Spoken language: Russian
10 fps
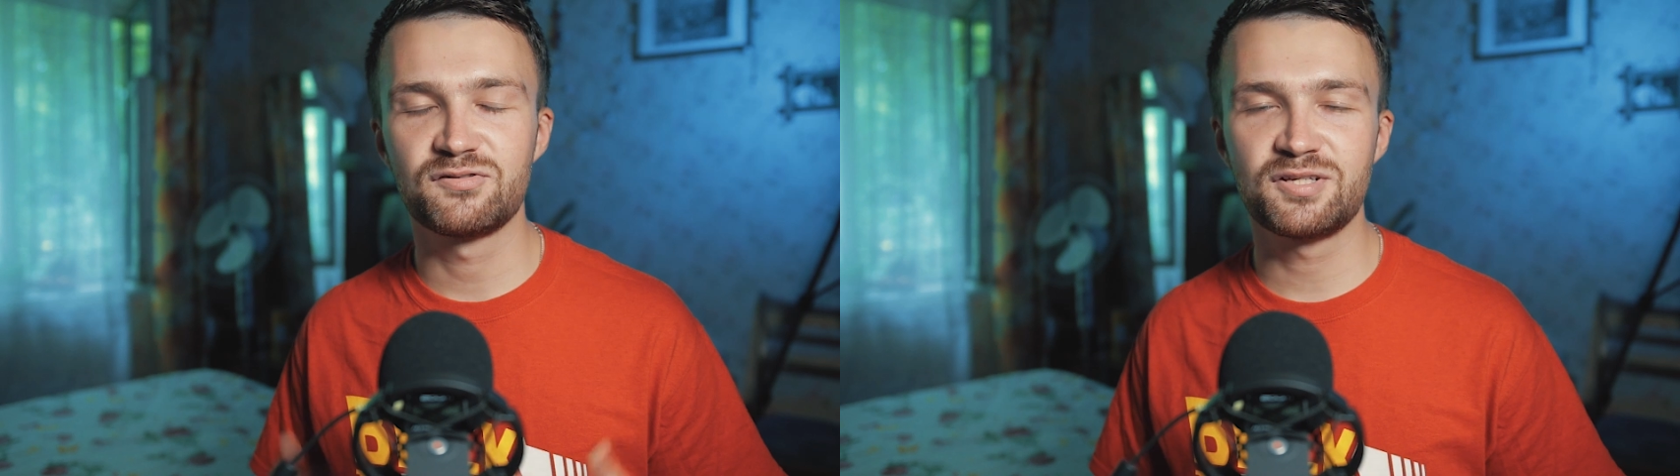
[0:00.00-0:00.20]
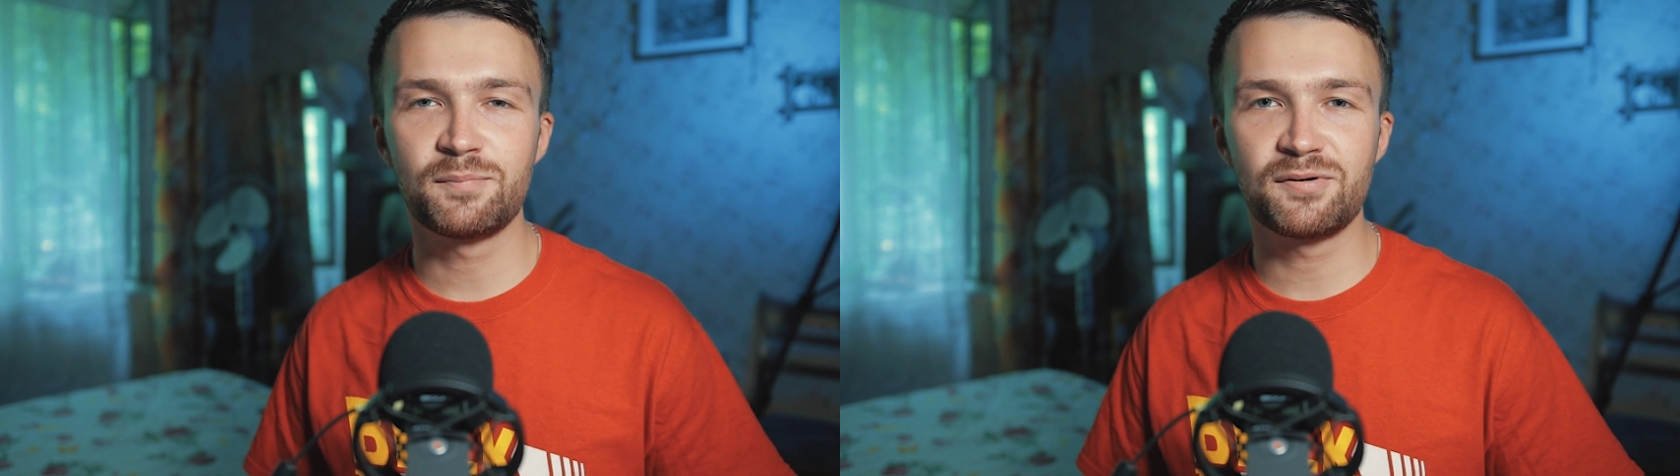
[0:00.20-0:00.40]

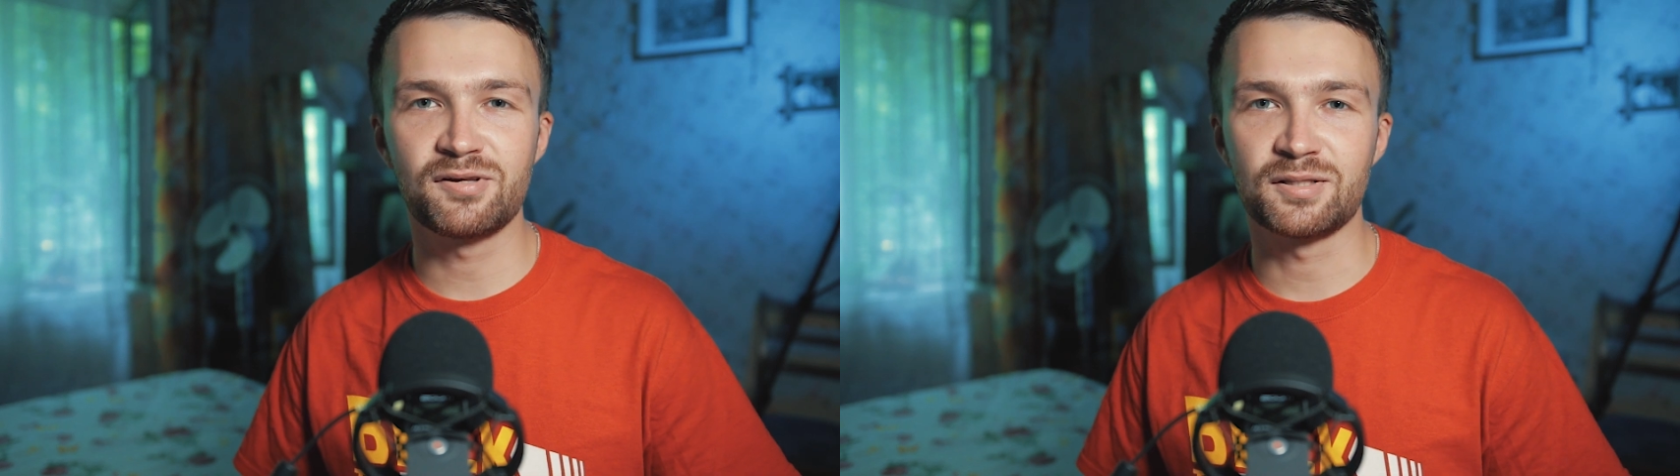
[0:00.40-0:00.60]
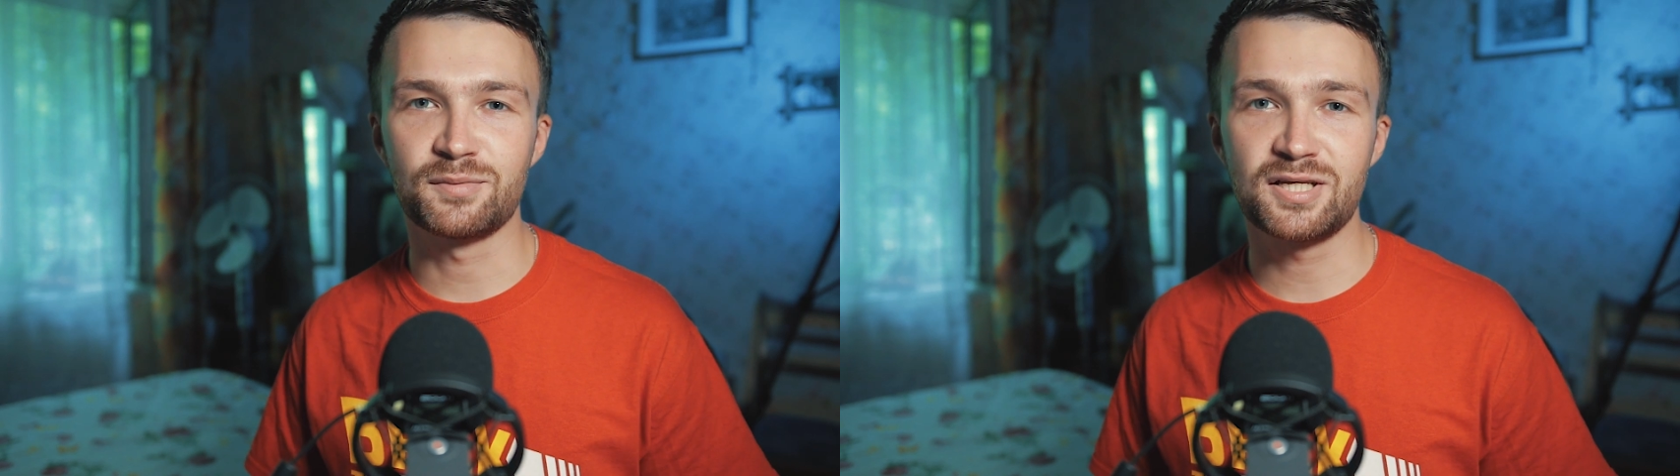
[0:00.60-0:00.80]
Всем
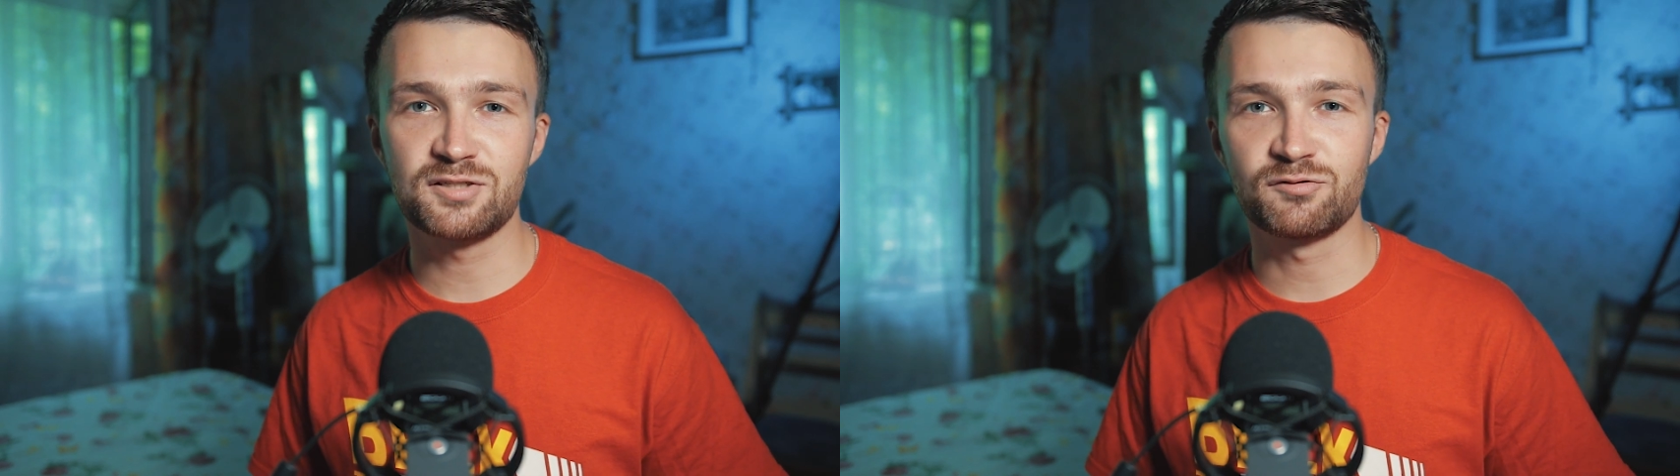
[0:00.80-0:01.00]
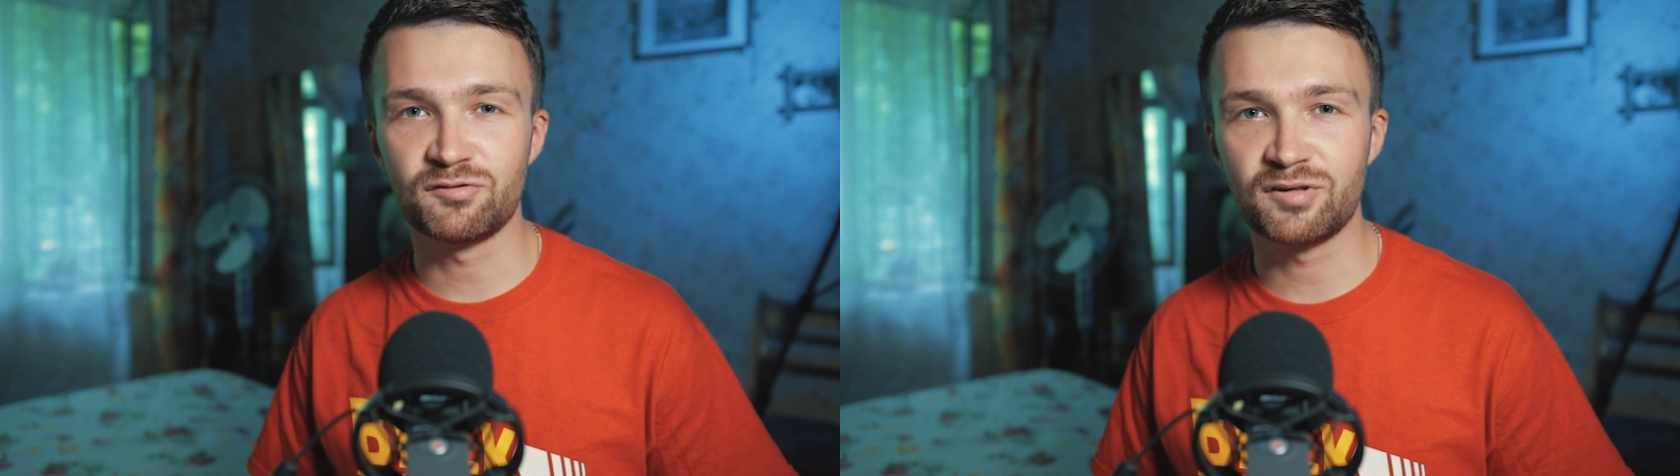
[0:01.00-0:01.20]
привет, меня
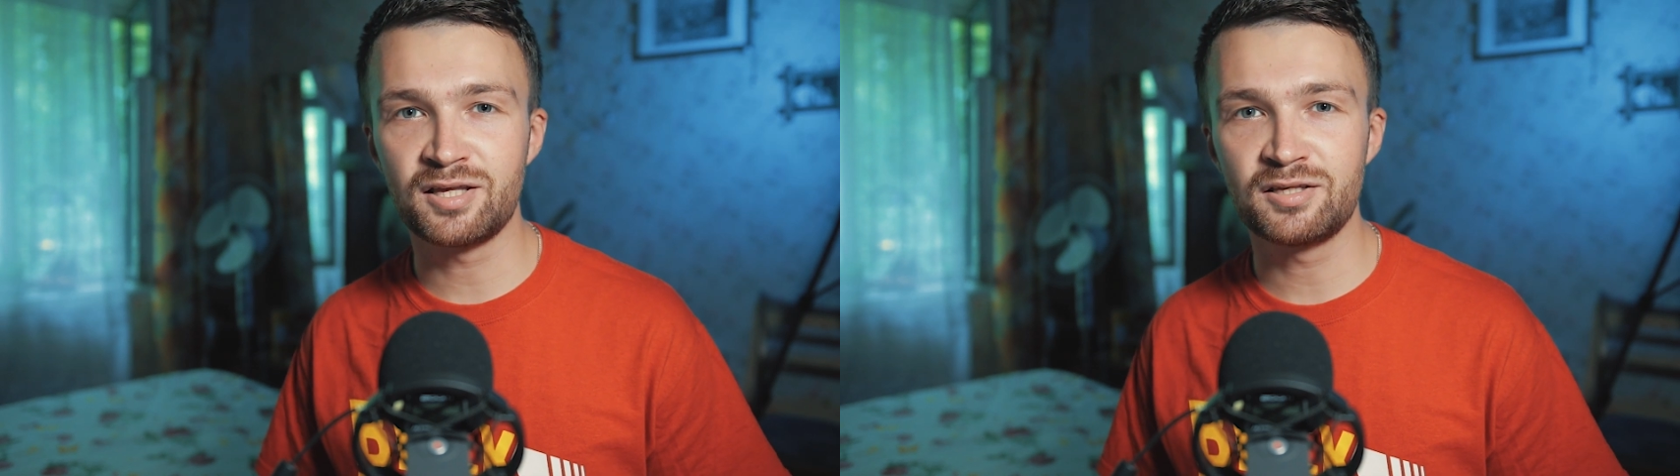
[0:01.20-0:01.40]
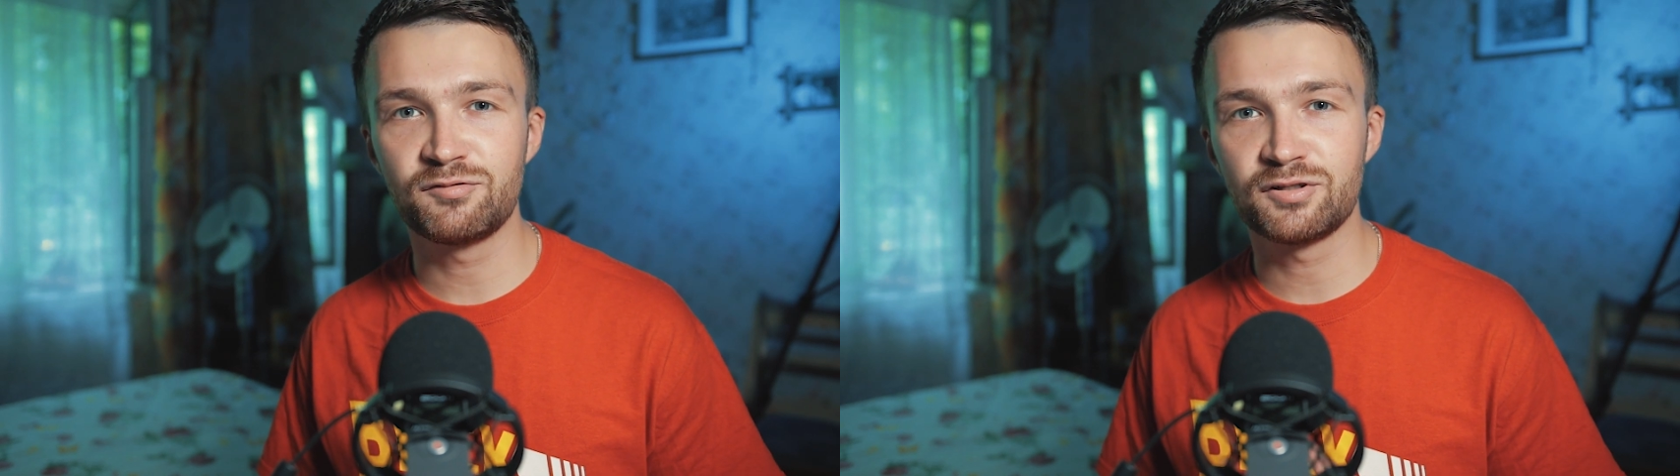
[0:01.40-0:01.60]
зовут Евгений,